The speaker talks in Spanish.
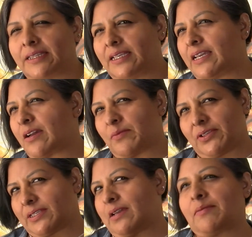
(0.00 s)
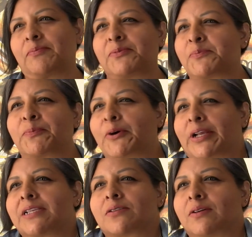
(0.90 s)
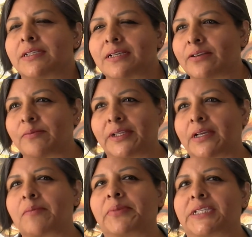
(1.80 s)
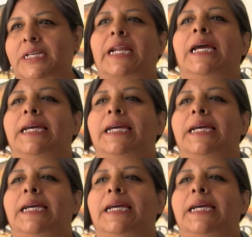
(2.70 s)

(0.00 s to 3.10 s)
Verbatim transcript: Digamos que por eso es el nombre de campechana.